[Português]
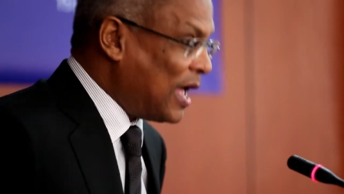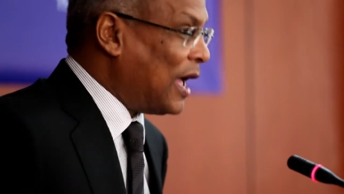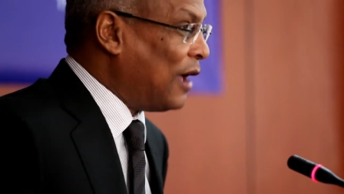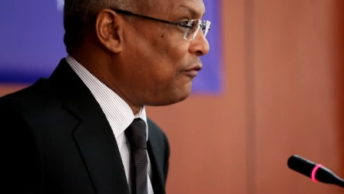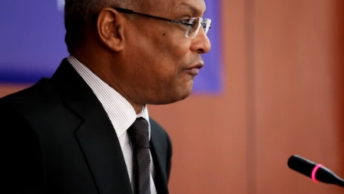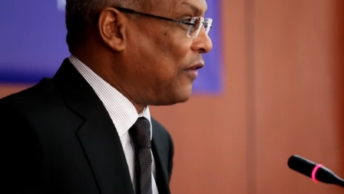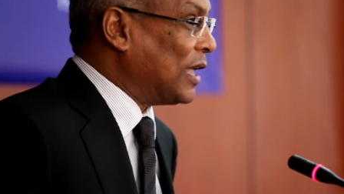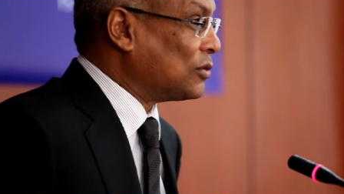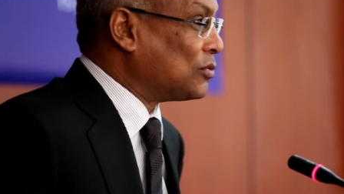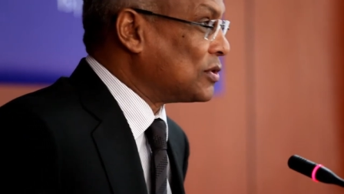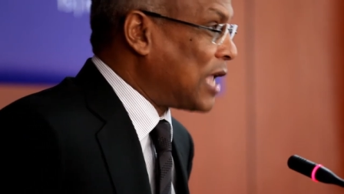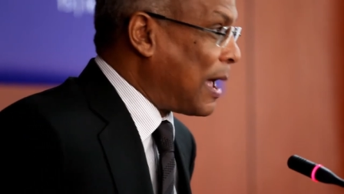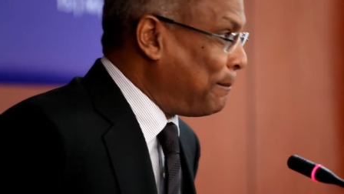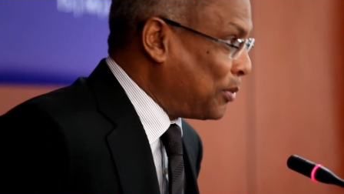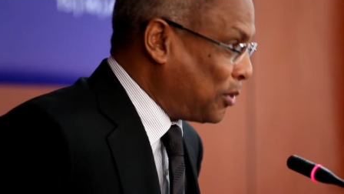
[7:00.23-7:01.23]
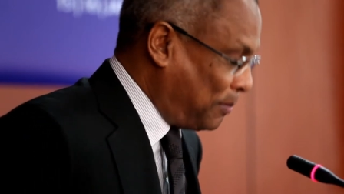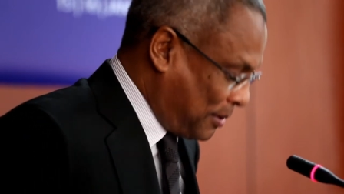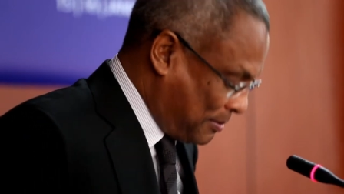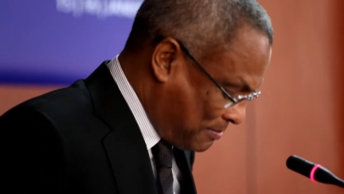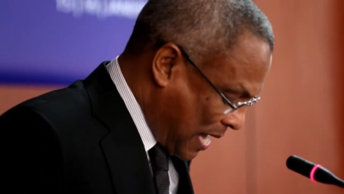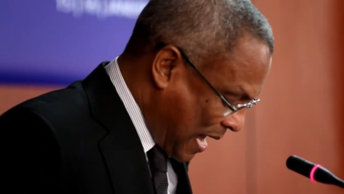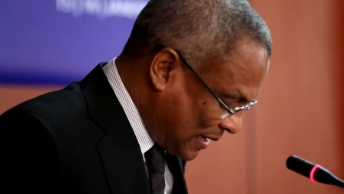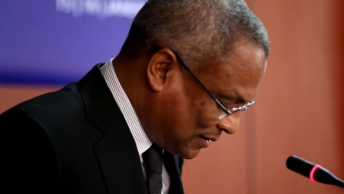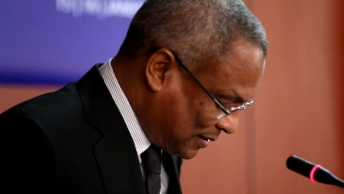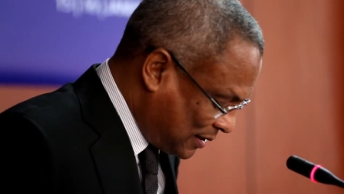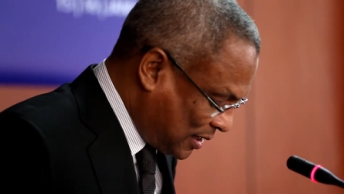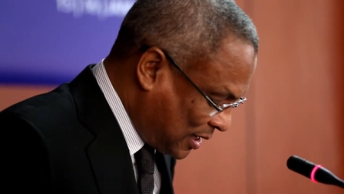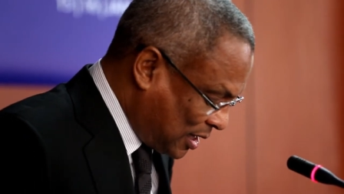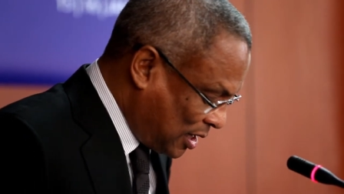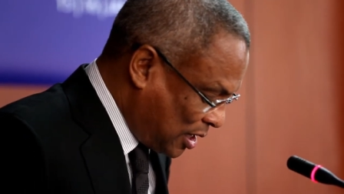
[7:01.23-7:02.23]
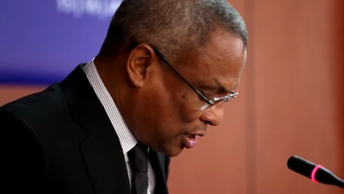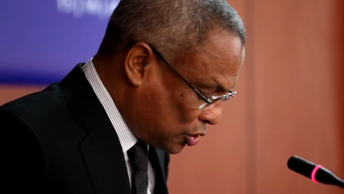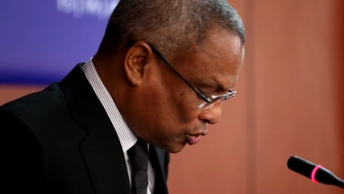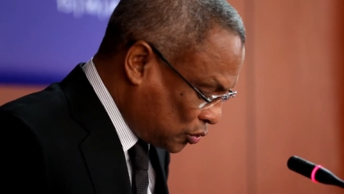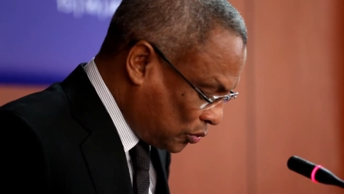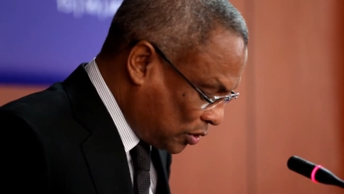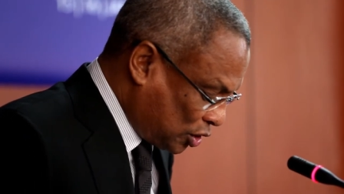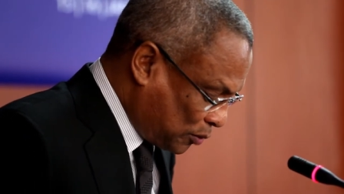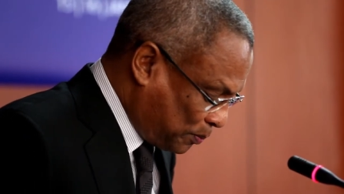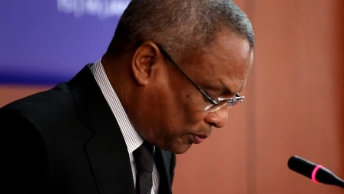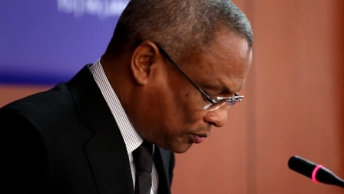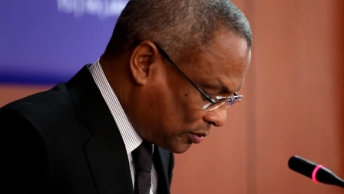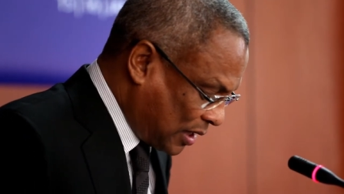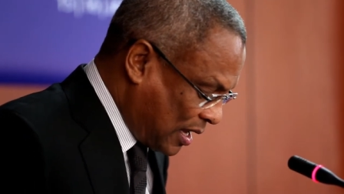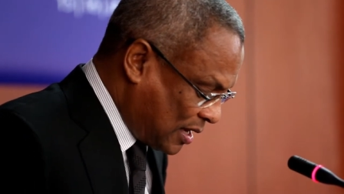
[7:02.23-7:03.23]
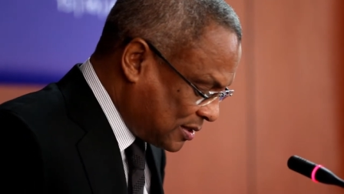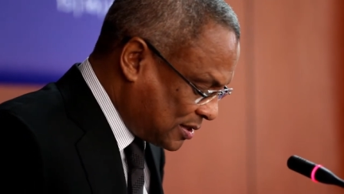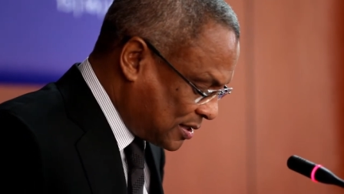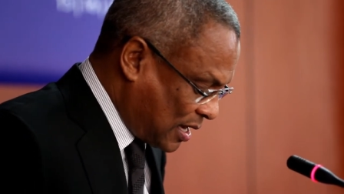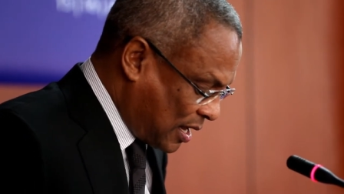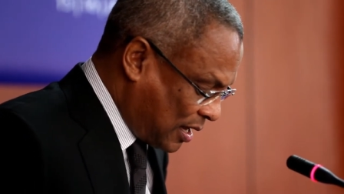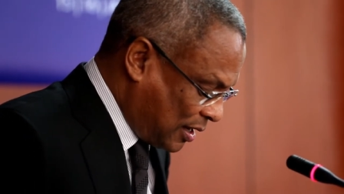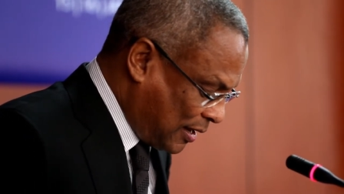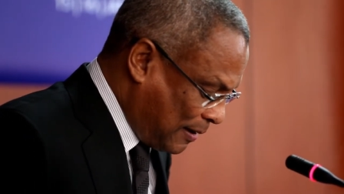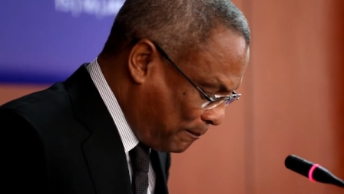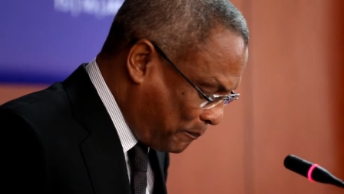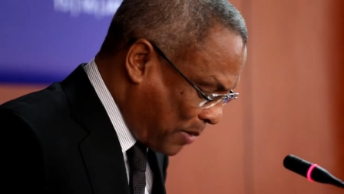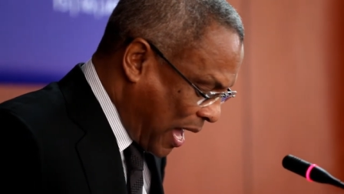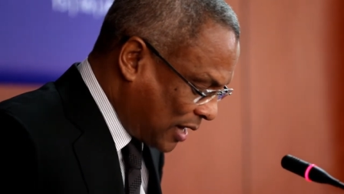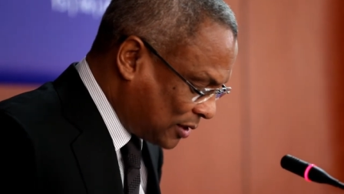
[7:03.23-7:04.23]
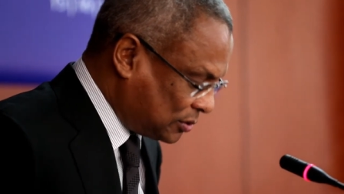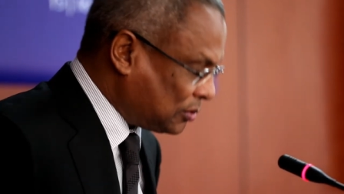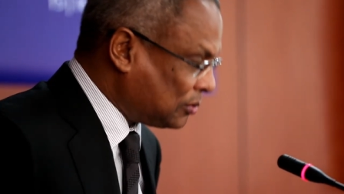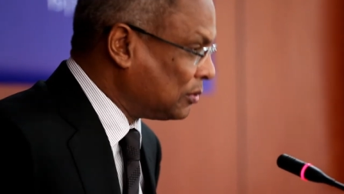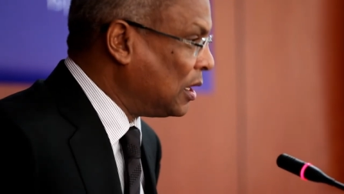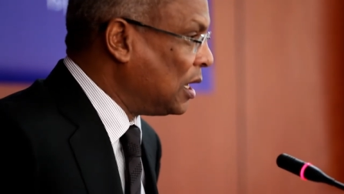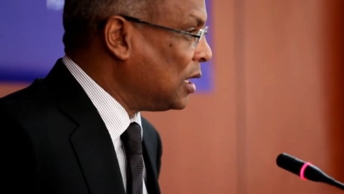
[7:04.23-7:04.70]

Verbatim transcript: afetos à problemática, jurisprudência e impacto